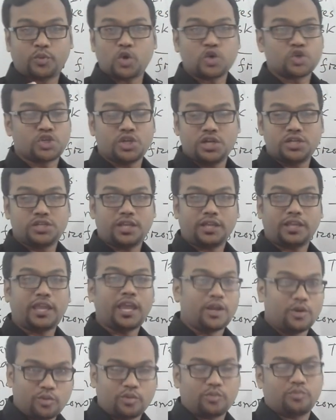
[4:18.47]
কোশ্চেন এসে যায়
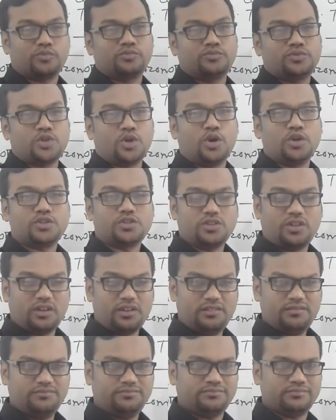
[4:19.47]
কেন সহজ
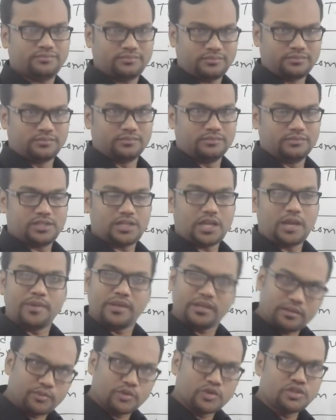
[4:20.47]
নয় হুম আমি
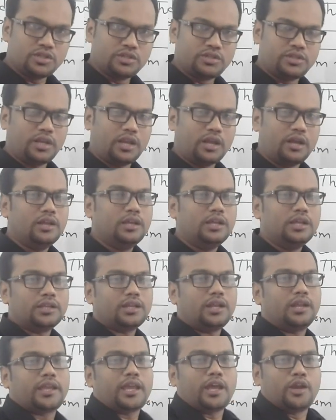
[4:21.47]
তো বুঝতেছি না
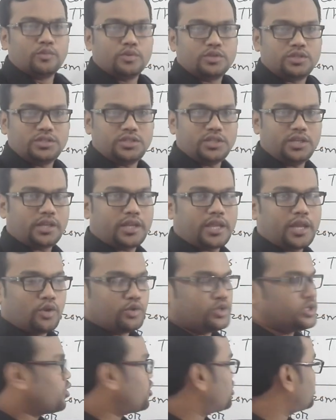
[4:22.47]
তাহলে কেন বুঝতেছি না কেন
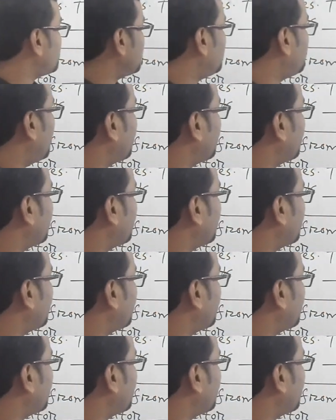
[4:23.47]
যে কোশ্চেন